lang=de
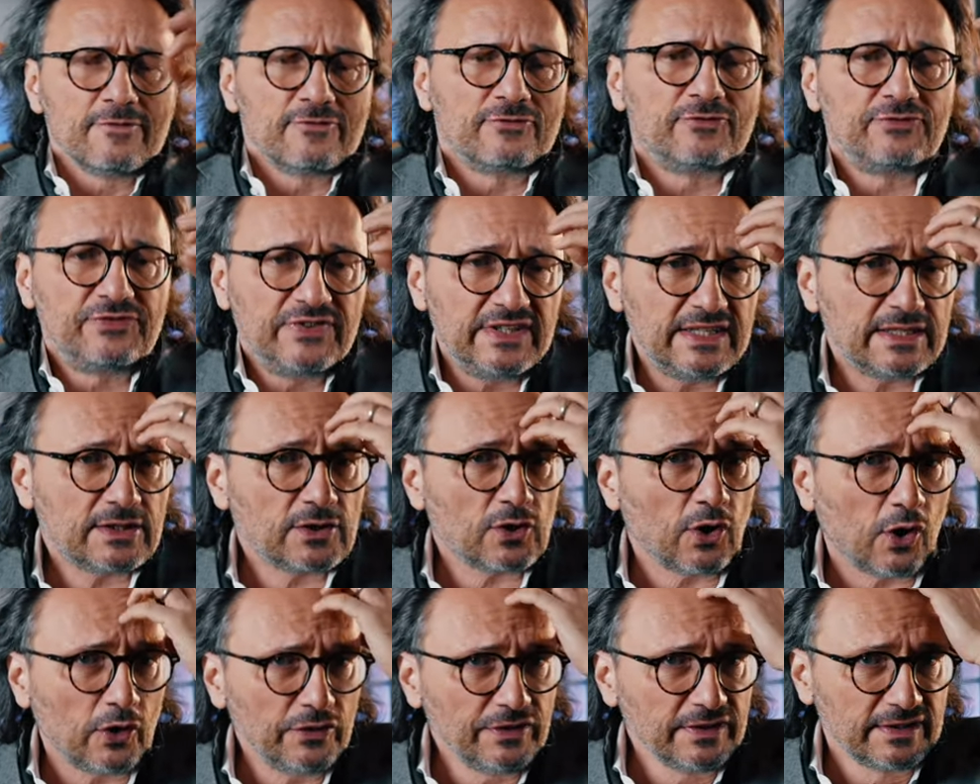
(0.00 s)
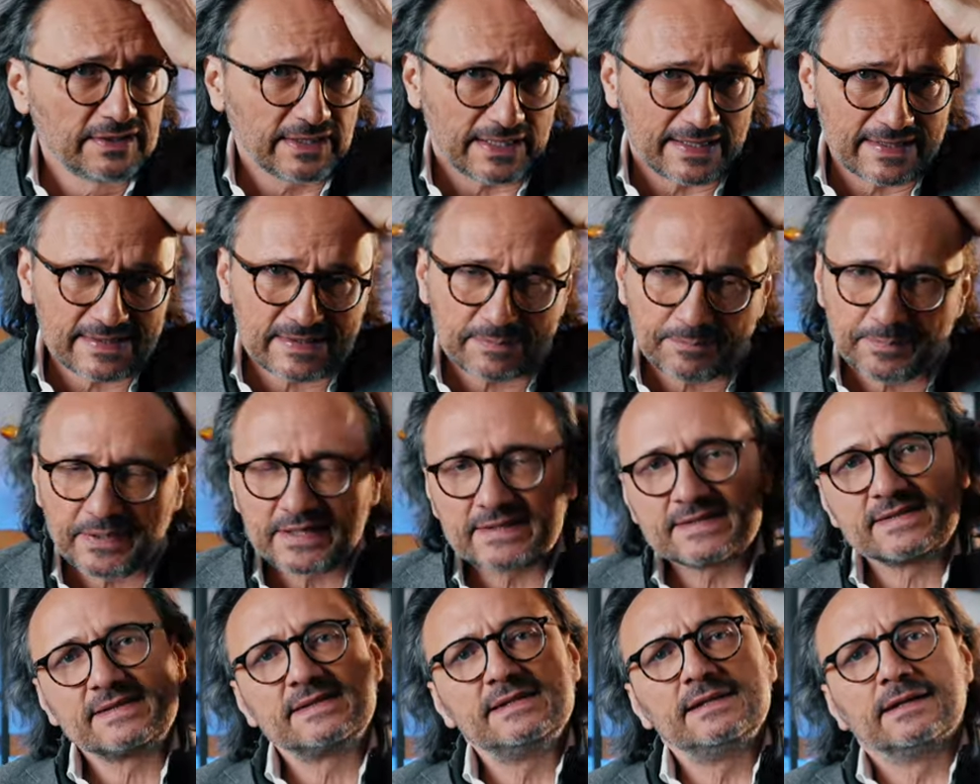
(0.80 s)
Wie konnte es
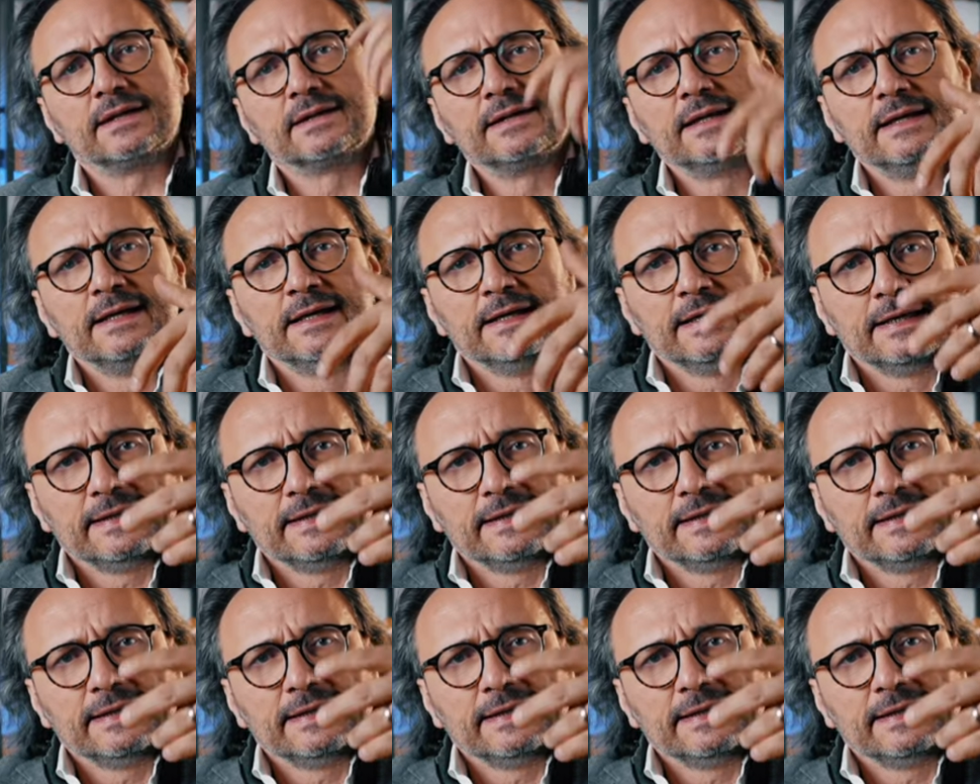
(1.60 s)
passieren,